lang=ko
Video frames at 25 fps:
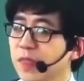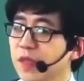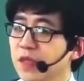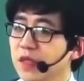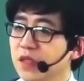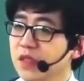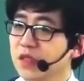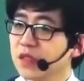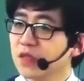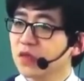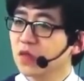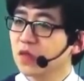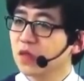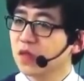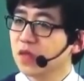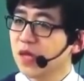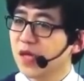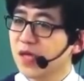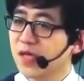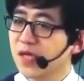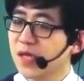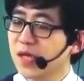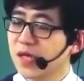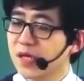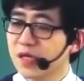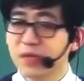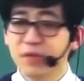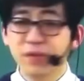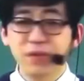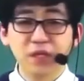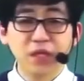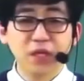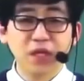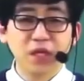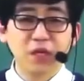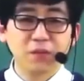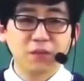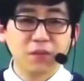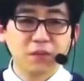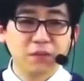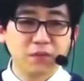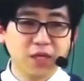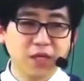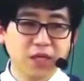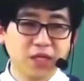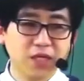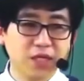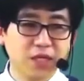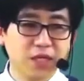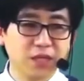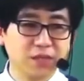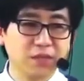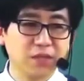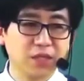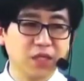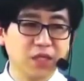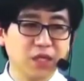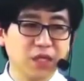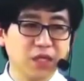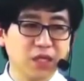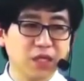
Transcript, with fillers: 그 곳 하나하나마다 법리가 다릅니다.